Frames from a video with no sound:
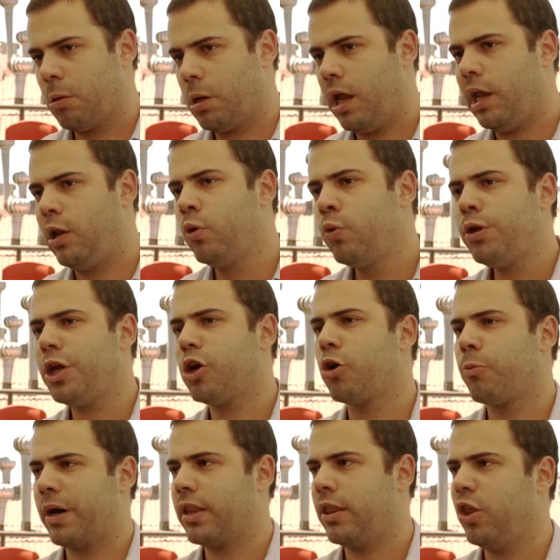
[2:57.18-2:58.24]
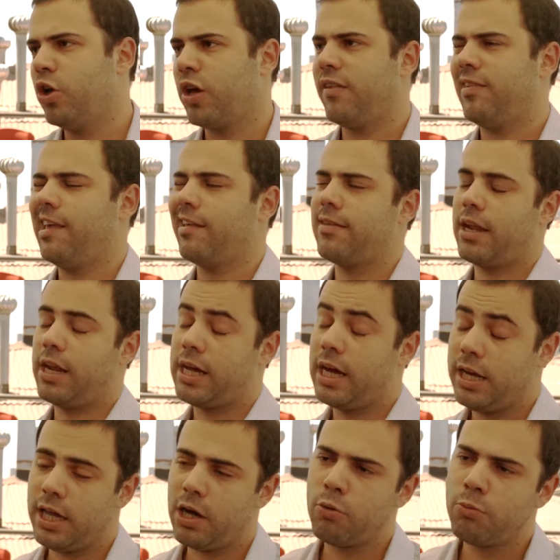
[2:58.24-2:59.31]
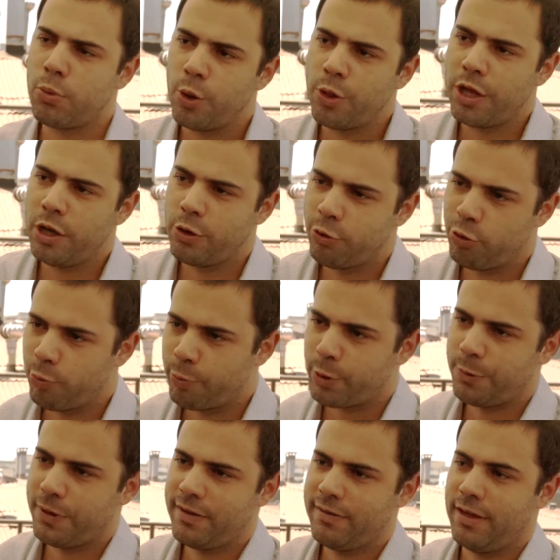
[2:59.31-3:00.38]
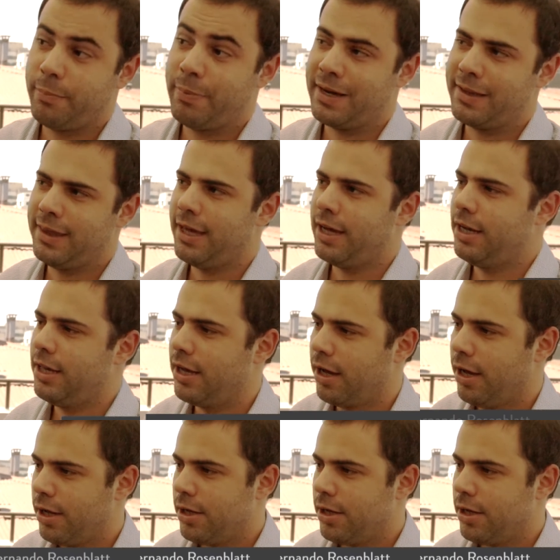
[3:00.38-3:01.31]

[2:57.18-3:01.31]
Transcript: el único partido que se acercaría a un modelo de supervivencia partidaria